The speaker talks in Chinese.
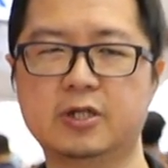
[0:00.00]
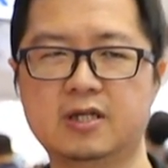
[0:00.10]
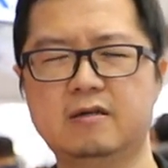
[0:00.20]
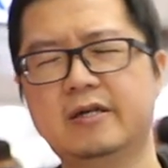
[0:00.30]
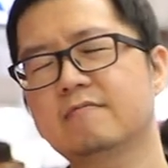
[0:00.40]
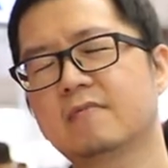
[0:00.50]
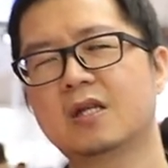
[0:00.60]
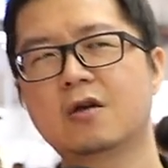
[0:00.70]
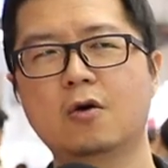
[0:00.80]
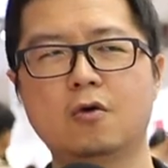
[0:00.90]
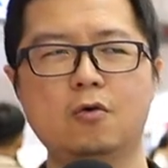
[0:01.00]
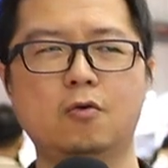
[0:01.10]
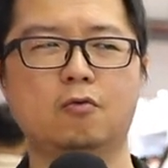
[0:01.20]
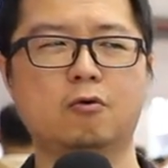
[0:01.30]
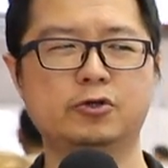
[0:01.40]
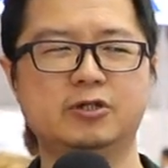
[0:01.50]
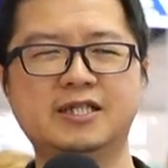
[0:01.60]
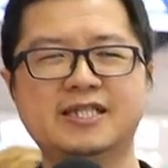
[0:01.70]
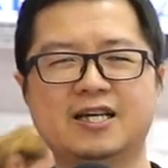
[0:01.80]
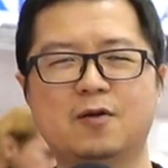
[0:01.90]
觉得，哎，我就是
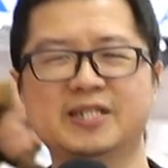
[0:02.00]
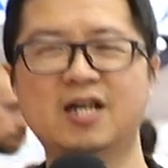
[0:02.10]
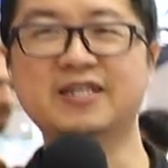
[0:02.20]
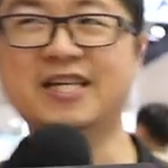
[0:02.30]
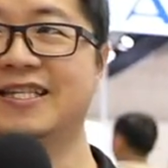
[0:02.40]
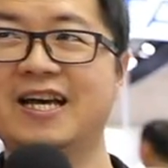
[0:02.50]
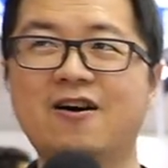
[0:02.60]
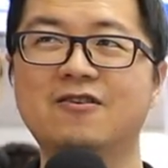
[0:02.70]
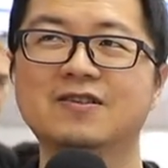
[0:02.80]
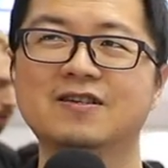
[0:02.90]
想要比较低调。